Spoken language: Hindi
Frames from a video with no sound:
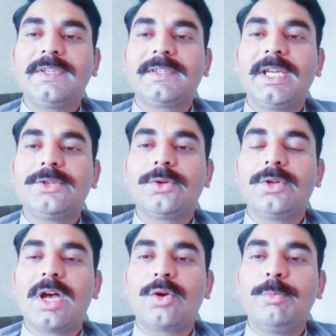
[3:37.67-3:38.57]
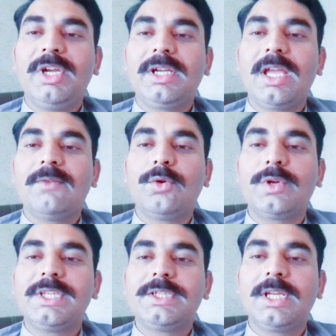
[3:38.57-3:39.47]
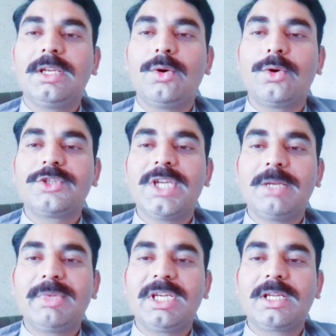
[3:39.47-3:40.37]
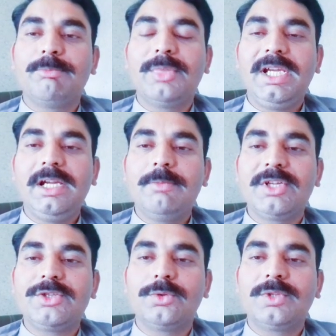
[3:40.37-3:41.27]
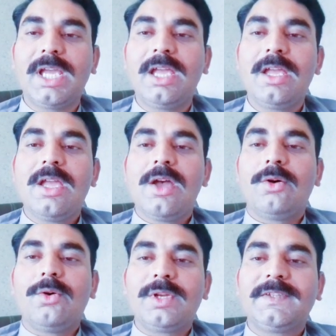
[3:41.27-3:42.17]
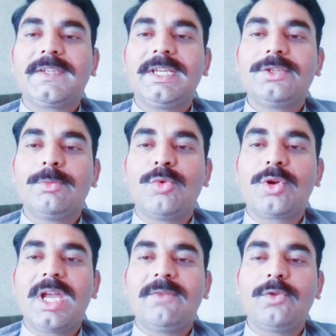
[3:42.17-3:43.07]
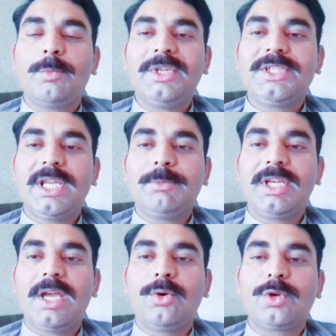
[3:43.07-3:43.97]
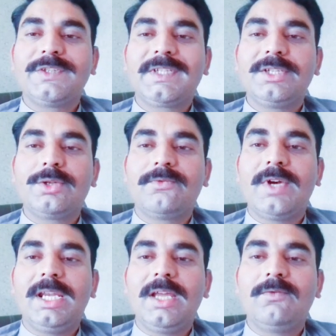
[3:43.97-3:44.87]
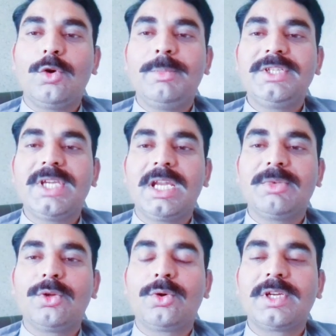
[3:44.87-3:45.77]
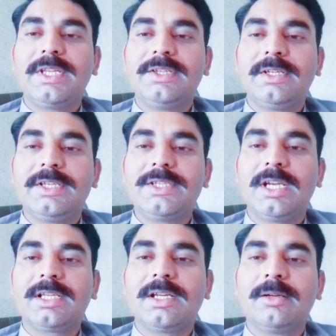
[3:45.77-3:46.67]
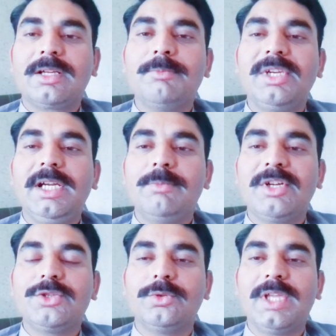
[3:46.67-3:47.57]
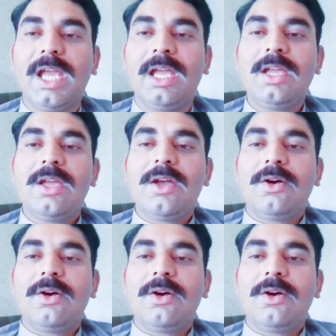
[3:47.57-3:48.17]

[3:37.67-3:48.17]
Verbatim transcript: और इसके जो डॉक्यूमेंट हैं वो ओरिजिनल और जेनमन कंप्लीट मौजूद हैं और इसके जो बुक है वो भी जेनमन है और इसकी जो फाइल है वो भी जेनमन और ओरिजिनल कंप्लीट मौजूद है